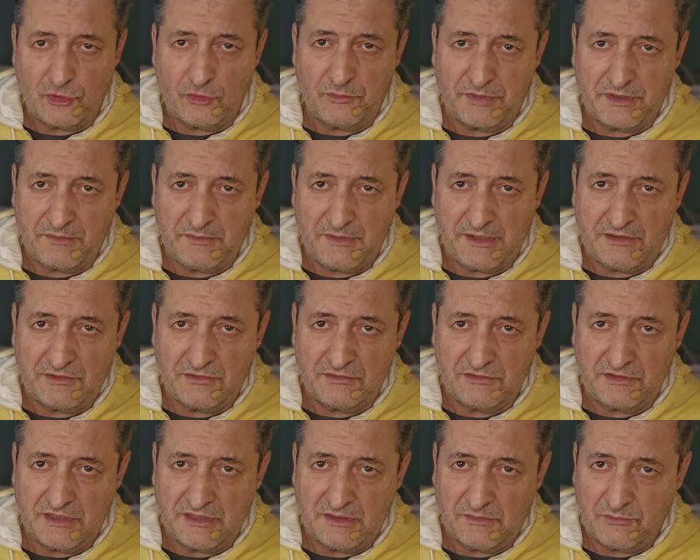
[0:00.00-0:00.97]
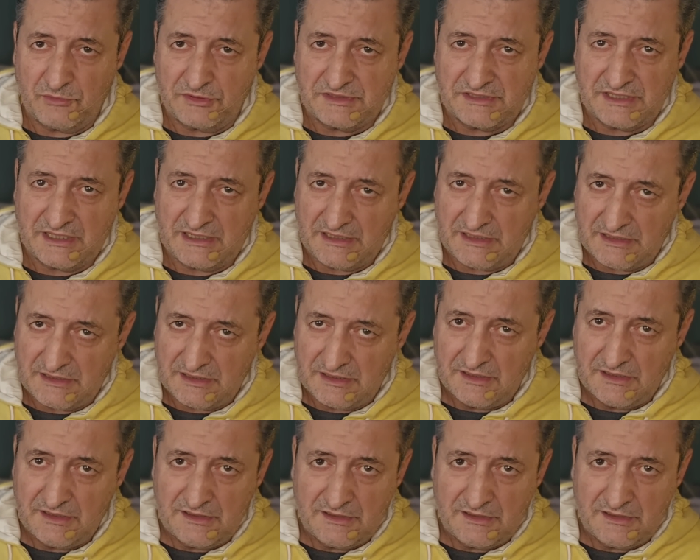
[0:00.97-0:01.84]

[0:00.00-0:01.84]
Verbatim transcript: comprimidos y después salir